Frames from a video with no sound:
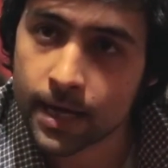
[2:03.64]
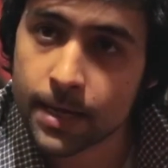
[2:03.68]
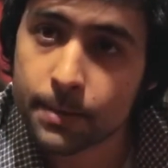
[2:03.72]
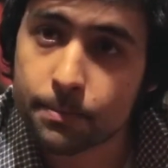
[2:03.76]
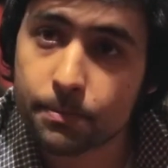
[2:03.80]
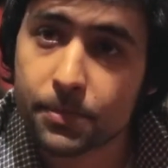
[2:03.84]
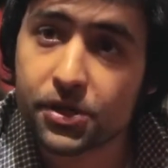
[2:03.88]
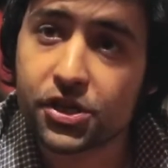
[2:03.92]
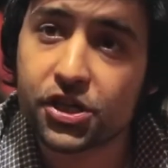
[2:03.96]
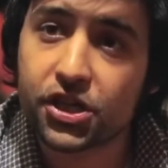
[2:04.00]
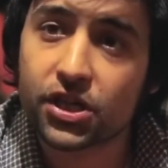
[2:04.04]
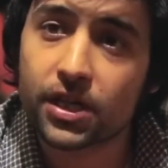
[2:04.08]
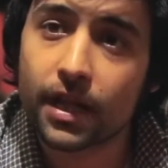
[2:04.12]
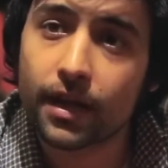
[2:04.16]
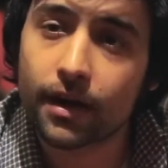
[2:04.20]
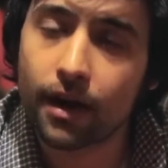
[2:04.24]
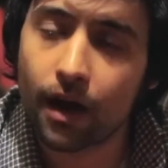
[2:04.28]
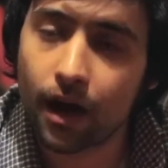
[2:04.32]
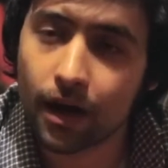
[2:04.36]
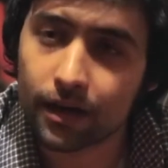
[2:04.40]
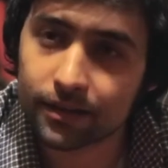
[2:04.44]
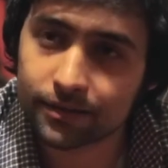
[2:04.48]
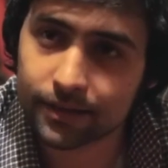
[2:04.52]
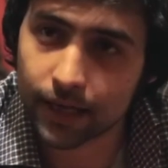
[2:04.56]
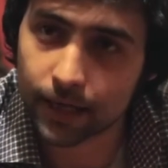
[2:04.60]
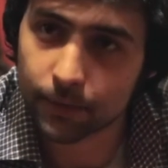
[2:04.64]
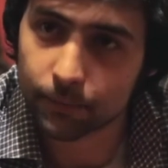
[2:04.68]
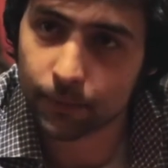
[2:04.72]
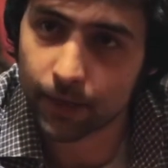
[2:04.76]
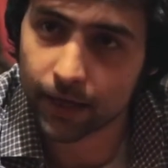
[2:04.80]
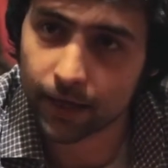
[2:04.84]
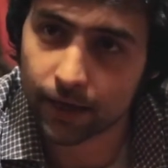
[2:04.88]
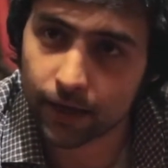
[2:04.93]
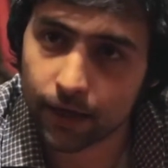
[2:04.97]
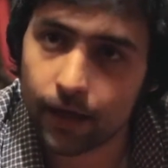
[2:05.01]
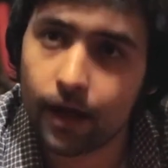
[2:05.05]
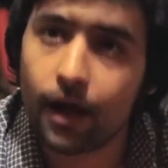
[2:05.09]
bir şeyler
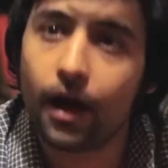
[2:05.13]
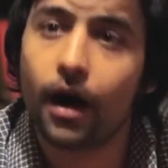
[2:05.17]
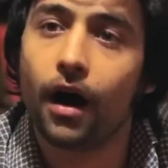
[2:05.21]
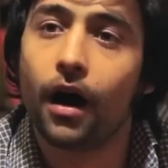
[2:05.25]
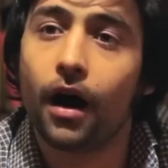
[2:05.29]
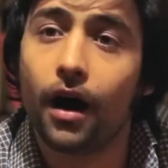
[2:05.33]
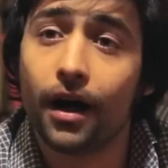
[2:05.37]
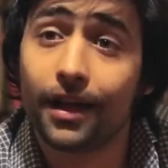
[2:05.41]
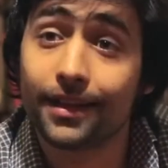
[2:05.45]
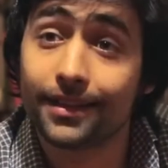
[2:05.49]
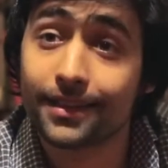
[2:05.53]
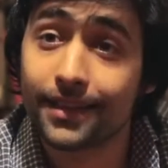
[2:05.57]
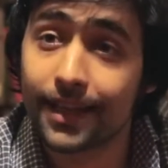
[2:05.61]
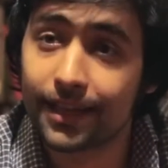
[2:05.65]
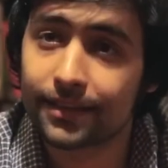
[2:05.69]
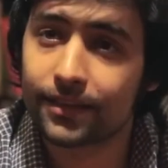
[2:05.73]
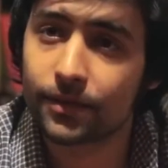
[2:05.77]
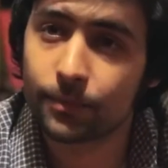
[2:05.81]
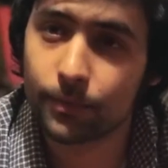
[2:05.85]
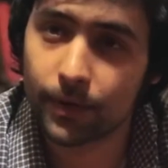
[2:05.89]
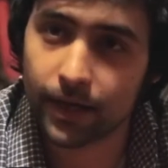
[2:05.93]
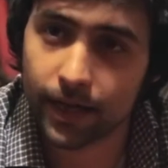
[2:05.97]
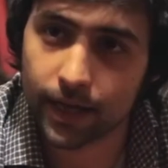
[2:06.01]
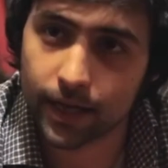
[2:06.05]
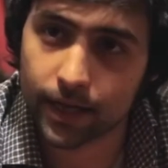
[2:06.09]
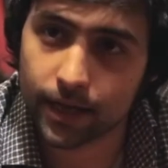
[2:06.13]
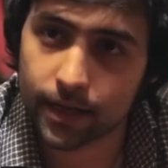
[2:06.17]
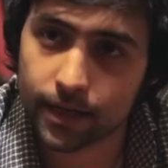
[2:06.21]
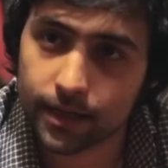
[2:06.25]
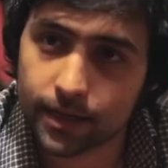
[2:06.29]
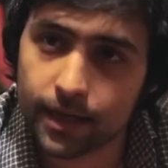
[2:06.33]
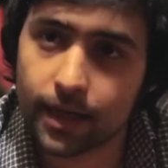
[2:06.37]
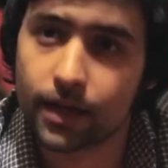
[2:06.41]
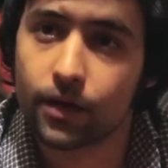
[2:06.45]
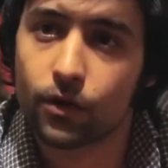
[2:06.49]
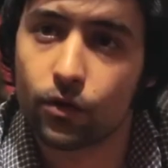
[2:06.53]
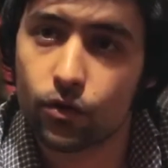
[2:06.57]
aktarmaya, anlatmaya
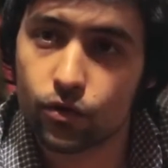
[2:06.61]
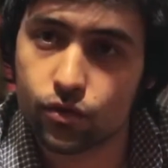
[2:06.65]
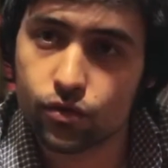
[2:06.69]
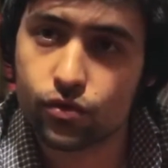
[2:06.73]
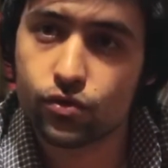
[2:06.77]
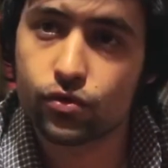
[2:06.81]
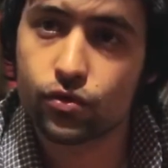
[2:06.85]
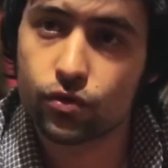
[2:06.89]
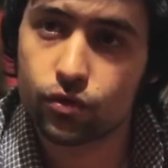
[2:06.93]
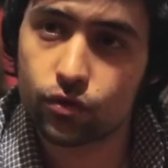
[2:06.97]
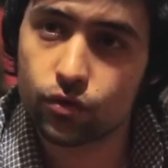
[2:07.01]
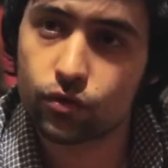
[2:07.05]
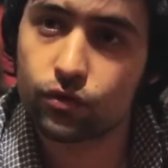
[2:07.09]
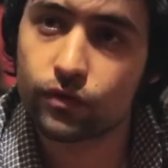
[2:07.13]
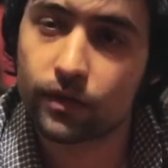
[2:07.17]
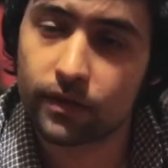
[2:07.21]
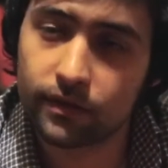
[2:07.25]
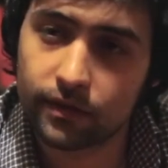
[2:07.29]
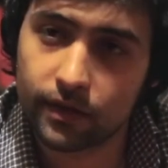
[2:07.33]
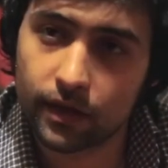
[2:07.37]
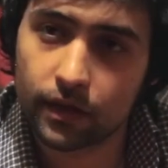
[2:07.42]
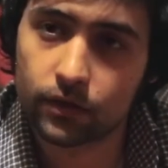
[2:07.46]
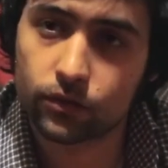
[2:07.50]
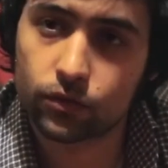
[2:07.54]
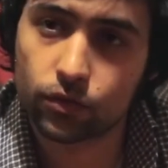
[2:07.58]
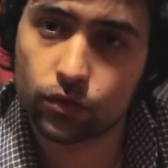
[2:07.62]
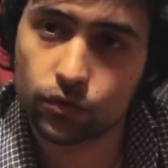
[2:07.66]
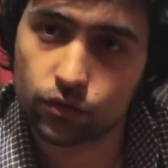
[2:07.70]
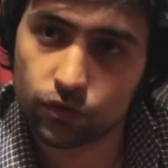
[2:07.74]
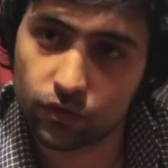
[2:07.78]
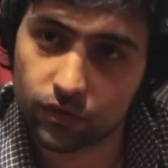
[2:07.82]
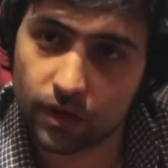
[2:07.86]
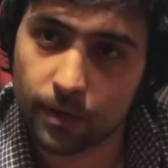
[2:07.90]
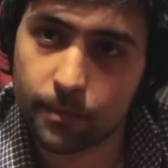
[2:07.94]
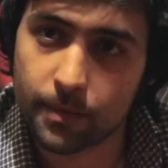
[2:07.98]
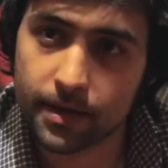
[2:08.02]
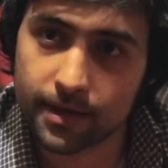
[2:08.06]
yani oyunculuğun ve tiyatronun
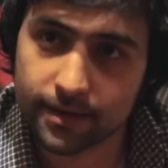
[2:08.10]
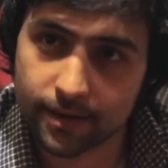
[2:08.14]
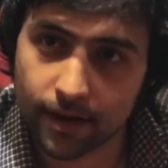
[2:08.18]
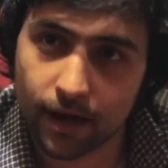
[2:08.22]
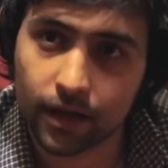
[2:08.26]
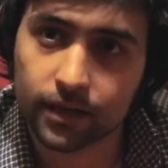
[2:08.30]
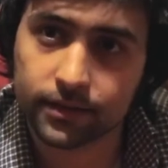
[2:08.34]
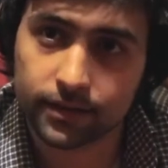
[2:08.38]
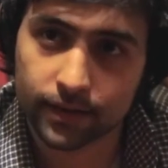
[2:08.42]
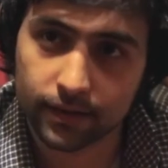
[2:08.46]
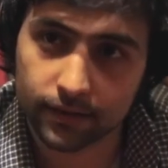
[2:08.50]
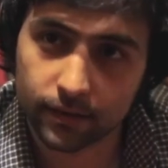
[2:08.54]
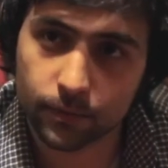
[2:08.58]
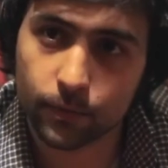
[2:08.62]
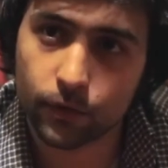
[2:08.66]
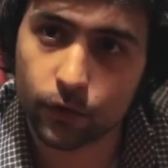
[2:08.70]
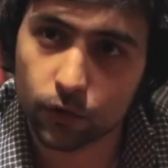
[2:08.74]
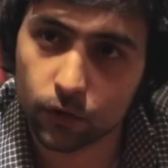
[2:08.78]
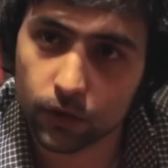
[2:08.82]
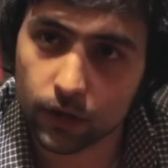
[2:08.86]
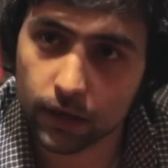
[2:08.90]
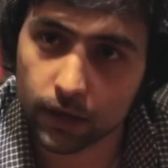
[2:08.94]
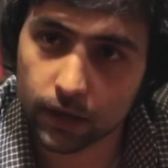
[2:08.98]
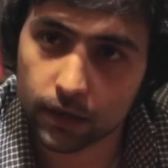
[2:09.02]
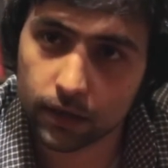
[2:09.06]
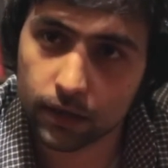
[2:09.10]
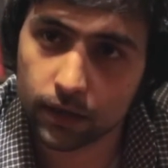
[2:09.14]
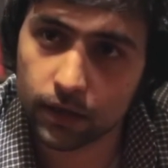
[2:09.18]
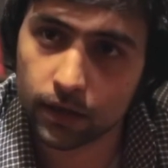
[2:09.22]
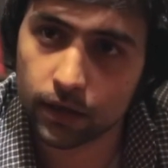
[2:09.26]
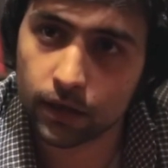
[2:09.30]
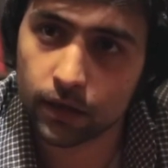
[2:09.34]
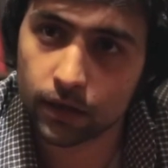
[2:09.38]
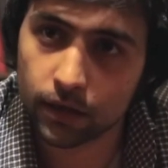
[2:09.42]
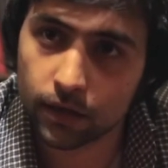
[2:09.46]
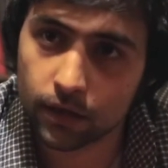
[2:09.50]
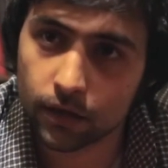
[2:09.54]
temelini anlatmak olarak
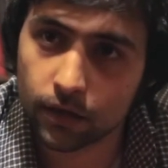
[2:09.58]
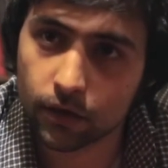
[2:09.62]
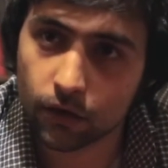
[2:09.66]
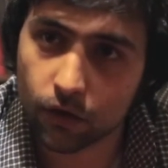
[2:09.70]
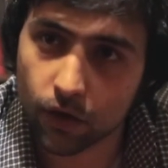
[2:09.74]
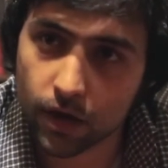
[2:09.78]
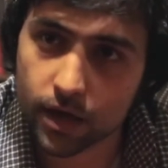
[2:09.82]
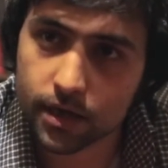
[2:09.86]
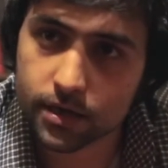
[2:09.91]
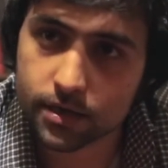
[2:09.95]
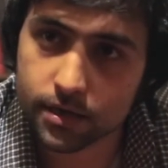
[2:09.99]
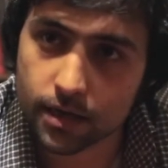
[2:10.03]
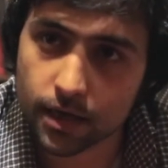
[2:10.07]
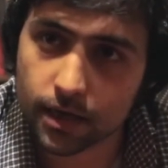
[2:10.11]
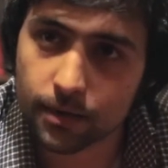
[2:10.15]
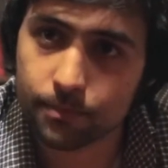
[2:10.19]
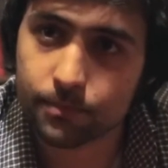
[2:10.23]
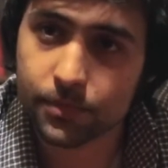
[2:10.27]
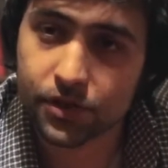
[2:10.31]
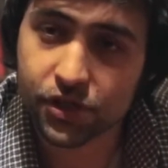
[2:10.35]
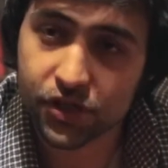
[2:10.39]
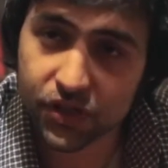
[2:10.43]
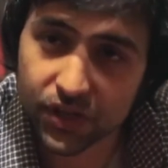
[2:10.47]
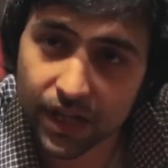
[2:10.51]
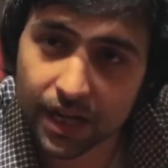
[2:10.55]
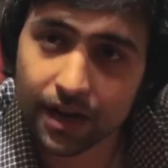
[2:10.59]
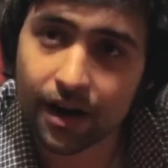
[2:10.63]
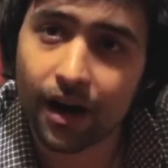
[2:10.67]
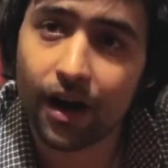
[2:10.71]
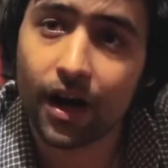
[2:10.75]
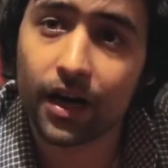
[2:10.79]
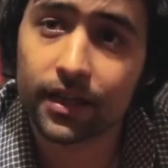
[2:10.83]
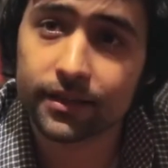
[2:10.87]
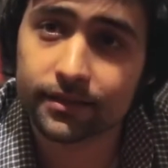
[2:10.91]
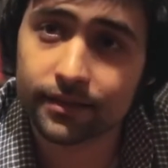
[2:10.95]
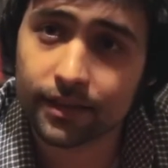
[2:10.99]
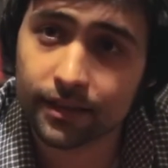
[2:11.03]
koyarsak bir şeyler
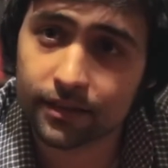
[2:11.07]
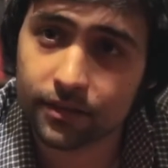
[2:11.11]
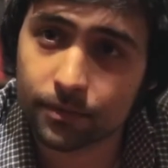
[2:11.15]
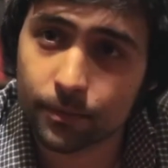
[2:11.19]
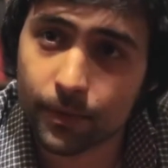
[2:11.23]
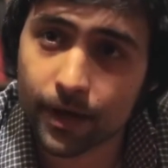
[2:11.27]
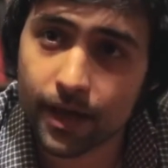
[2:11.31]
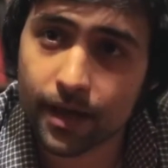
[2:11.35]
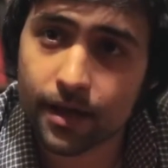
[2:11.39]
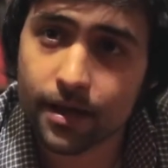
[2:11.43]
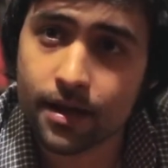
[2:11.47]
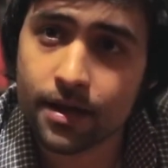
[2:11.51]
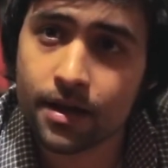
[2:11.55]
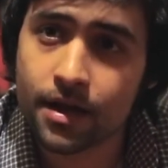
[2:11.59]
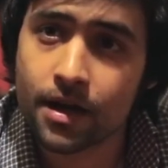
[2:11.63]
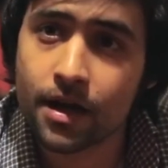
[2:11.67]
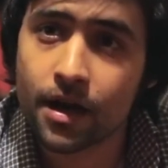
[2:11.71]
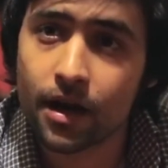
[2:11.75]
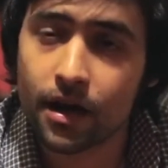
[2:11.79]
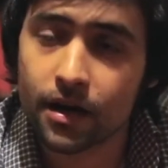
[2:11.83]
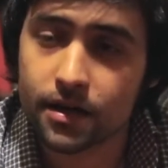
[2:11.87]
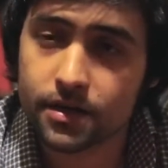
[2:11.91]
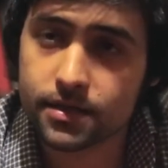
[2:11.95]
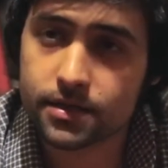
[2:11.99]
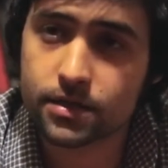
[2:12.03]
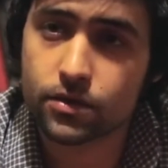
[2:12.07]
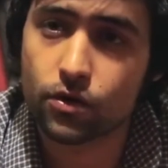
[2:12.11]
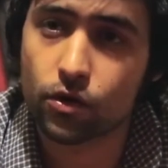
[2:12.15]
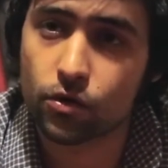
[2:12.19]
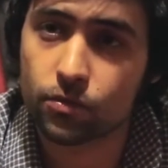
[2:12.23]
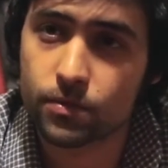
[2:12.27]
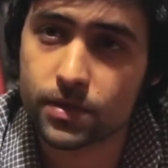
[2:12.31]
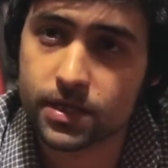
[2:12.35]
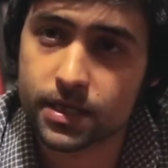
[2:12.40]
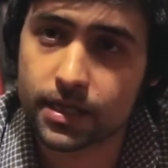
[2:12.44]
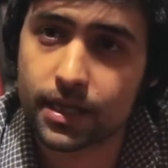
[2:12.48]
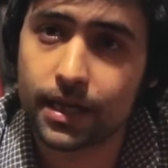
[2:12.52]
anlatmaya hazır
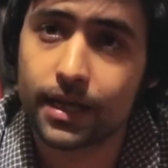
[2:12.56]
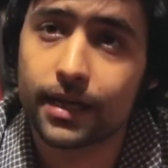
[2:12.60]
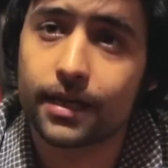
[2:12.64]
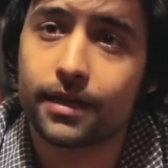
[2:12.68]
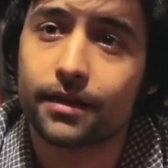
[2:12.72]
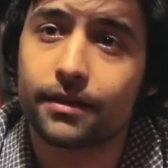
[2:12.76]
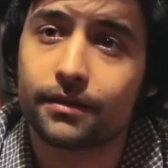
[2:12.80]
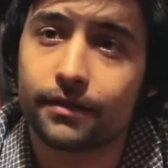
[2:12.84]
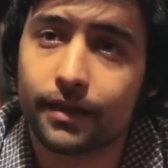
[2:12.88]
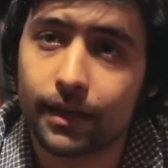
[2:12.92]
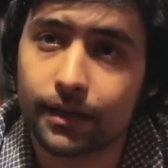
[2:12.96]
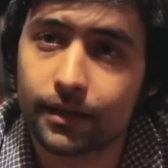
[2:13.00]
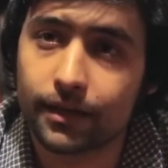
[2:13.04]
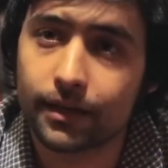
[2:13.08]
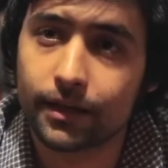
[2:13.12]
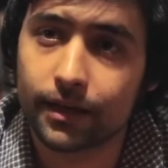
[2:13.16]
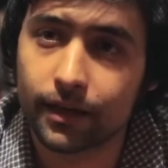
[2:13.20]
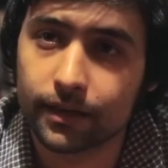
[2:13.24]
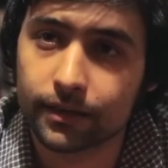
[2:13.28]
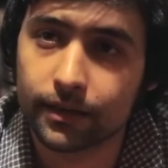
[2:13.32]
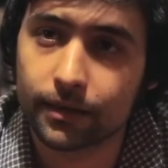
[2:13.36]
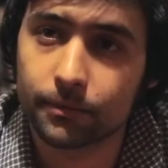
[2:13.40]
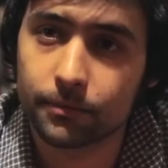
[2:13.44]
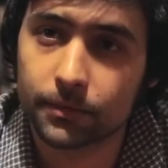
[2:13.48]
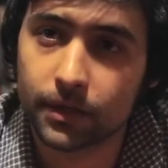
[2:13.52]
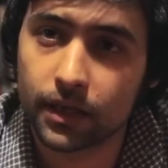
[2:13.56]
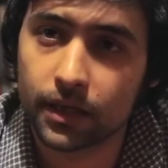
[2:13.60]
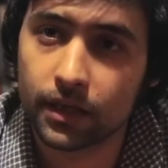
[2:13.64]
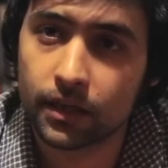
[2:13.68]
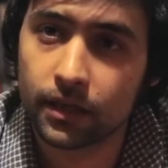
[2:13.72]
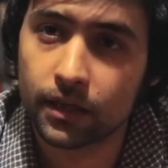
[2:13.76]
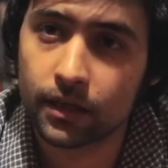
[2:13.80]
olması gerekir teknik anlamda.